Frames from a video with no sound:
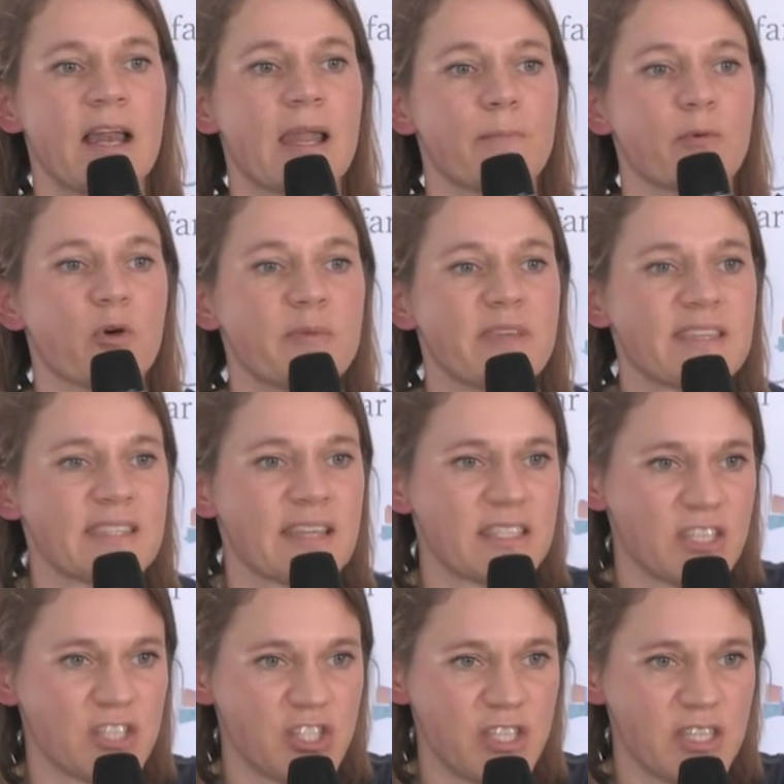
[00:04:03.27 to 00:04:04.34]
La première
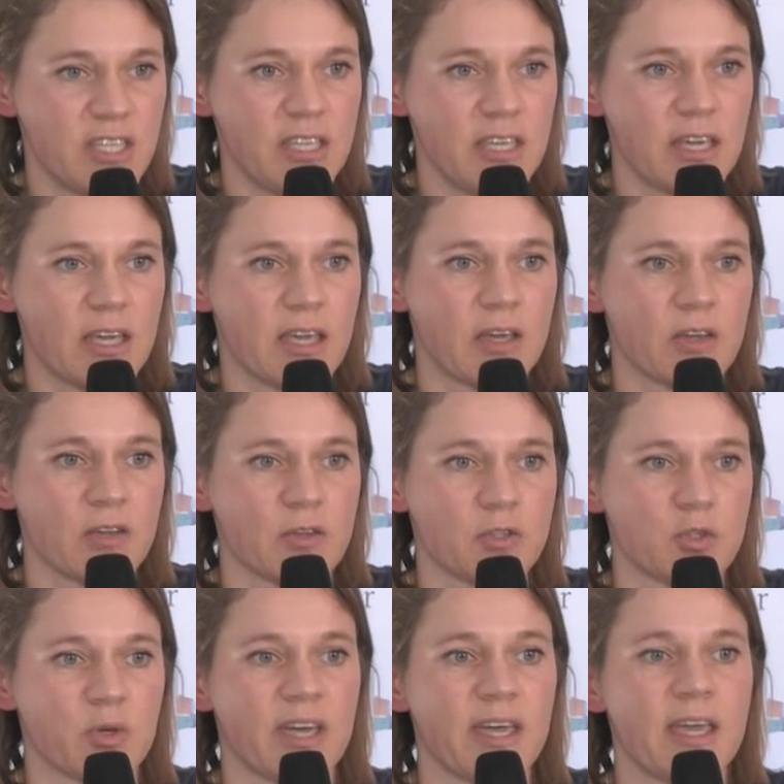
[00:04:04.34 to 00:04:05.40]
stratégie euh,
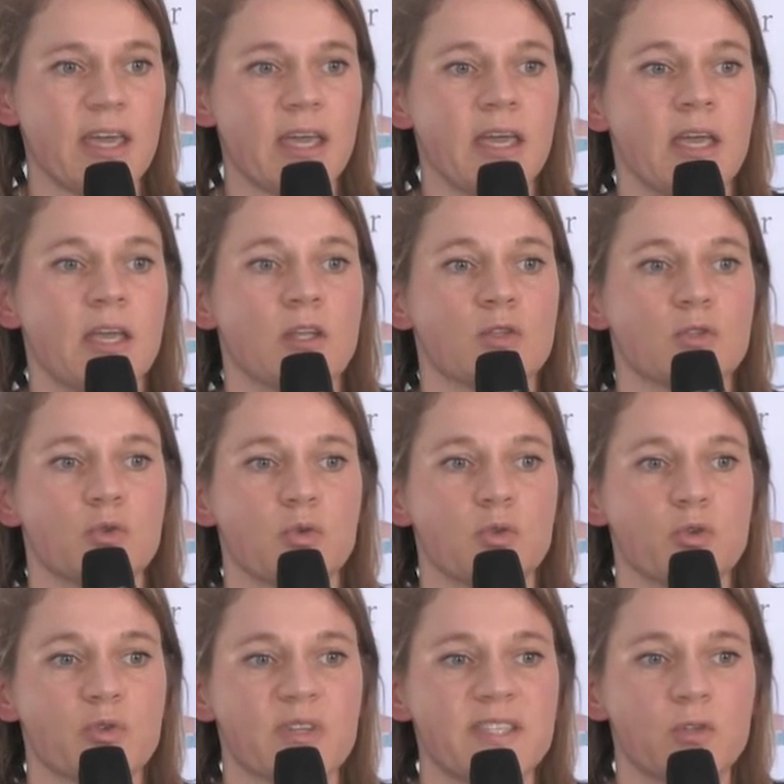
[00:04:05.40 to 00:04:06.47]
serait de,
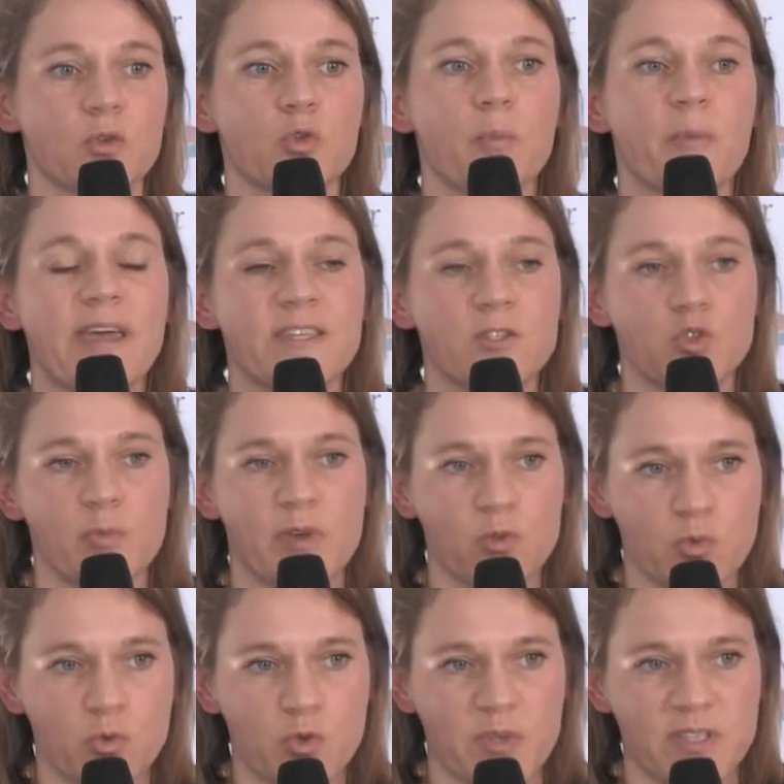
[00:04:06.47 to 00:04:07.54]
choisir de ne pas extuber
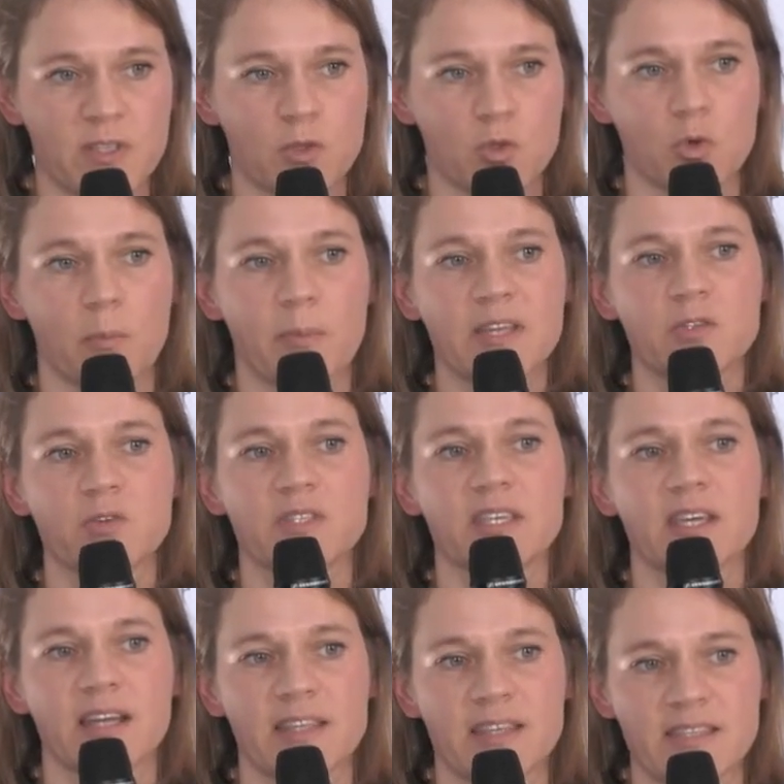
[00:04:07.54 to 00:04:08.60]
tout de suite, de
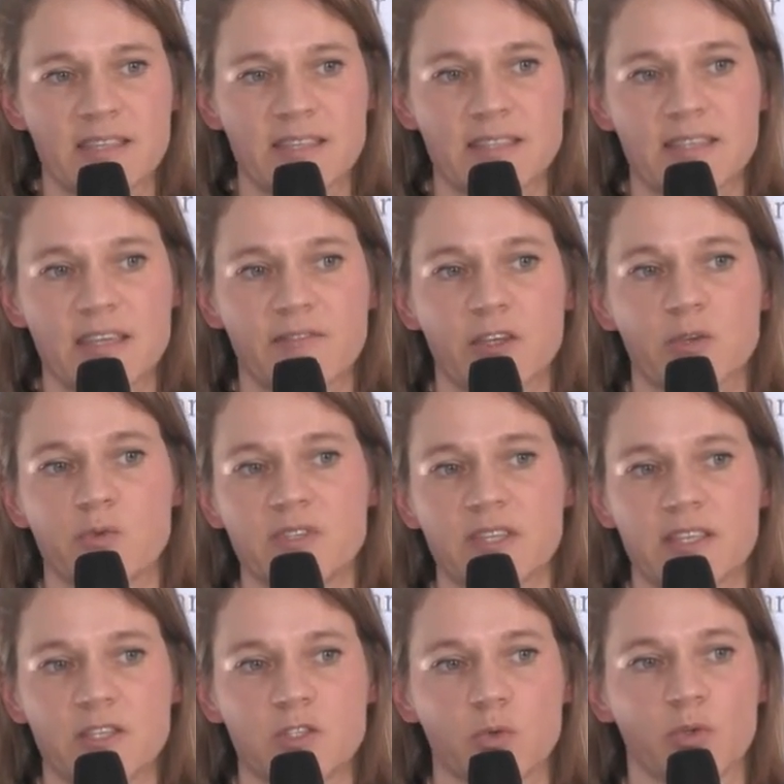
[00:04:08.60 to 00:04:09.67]
maintenir l'anesthésie avec une
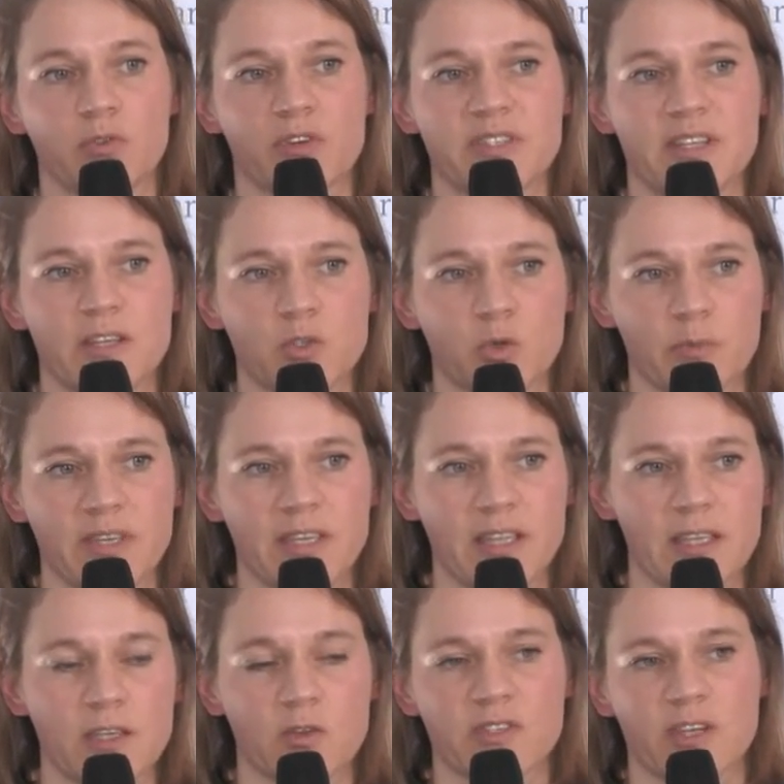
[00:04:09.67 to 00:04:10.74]
sédation, une ventilation
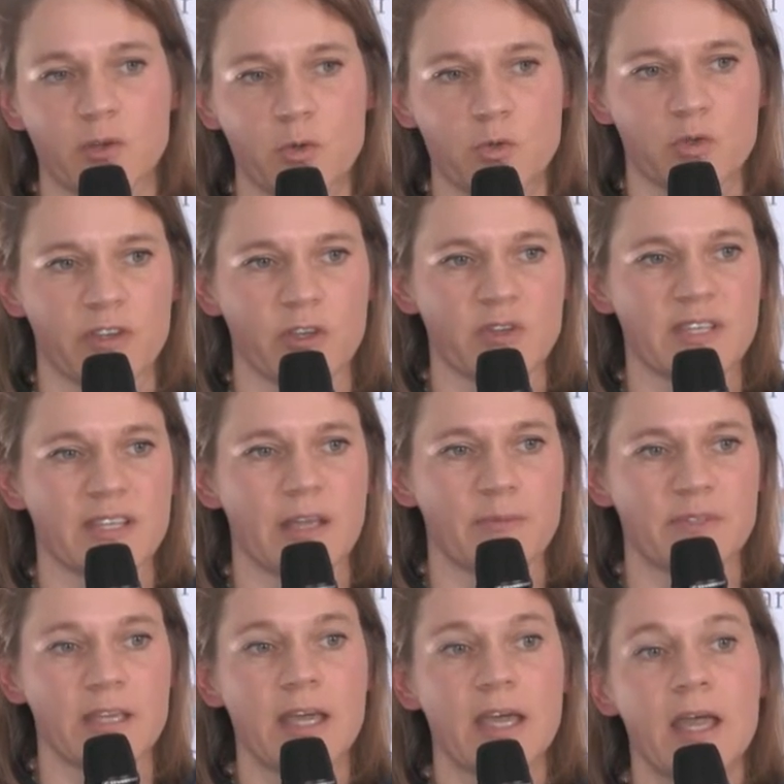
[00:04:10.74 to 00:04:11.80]
mécanique dans un lieu de surveillance adapté.